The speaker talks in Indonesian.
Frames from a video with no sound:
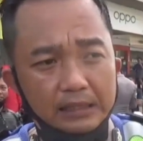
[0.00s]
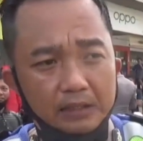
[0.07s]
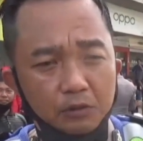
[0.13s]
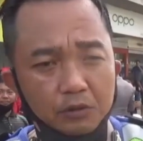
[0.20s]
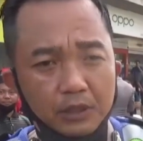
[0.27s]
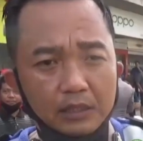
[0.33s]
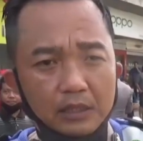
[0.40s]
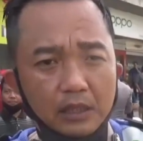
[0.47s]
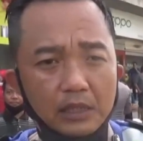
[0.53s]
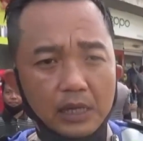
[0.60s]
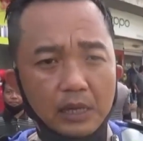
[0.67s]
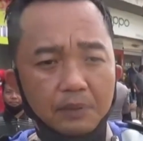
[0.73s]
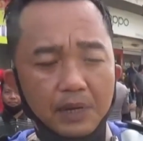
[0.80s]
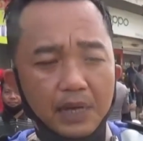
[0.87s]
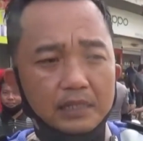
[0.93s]
Sudah dia
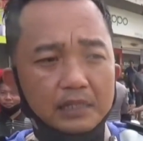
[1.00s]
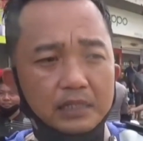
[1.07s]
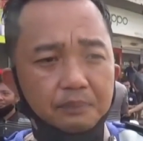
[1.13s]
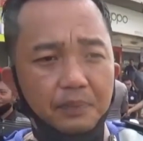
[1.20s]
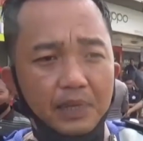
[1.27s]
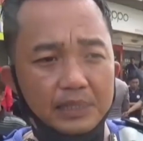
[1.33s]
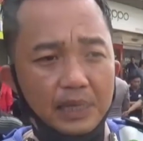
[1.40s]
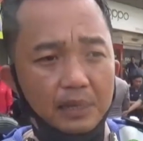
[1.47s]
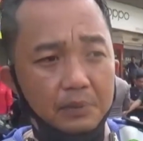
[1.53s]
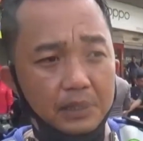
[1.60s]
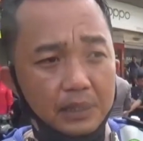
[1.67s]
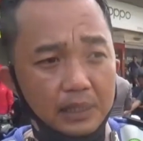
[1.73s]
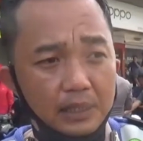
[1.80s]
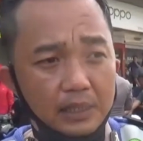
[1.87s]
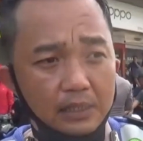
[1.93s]
nabrak di simpang
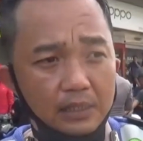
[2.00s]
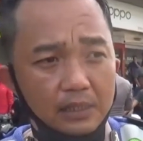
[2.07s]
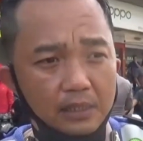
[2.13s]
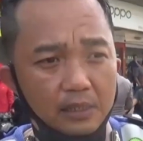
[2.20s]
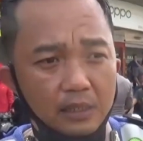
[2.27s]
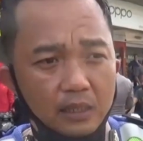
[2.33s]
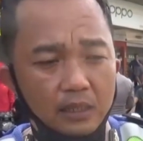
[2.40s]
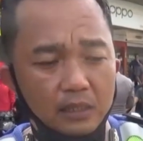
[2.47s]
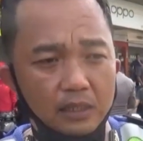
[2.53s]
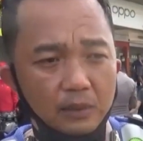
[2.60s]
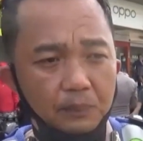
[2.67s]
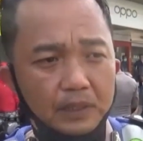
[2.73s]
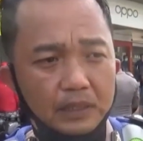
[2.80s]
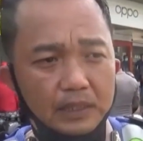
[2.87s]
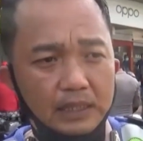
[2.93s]
Jami, dia
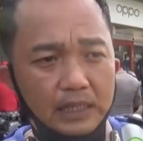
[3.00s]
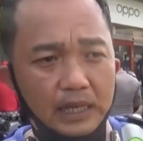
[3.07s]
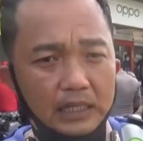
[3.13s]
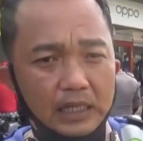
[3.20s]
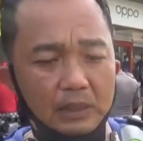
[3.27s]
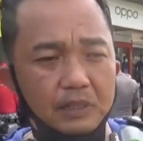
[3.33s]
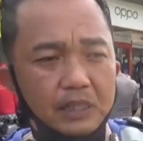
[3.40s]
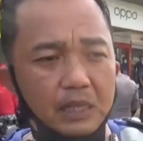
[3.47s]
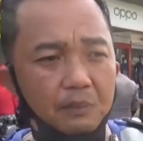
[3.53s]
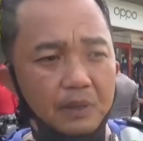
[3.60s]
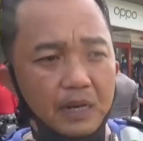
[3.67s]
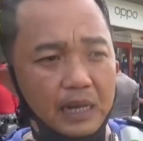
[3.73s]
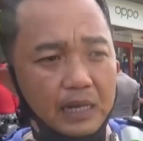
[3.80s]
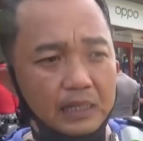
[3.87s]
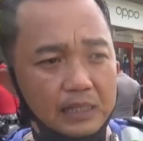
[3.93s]
pergi lagi
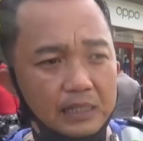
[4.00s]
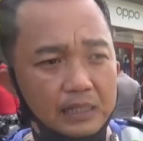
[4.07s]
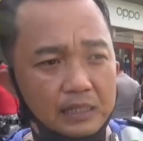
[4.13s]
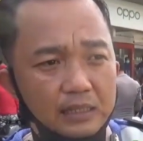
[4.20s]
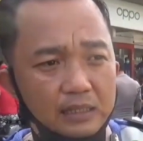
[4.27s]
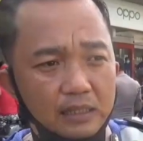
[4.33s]
menabrak lagi.